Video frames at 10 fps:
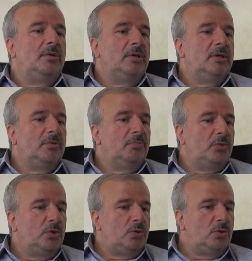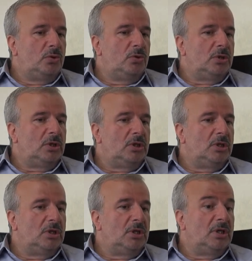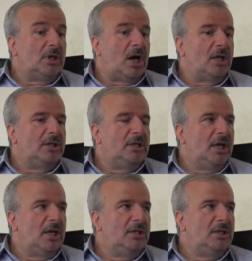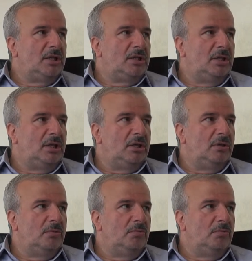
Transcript: e, bütün e, adliyedeki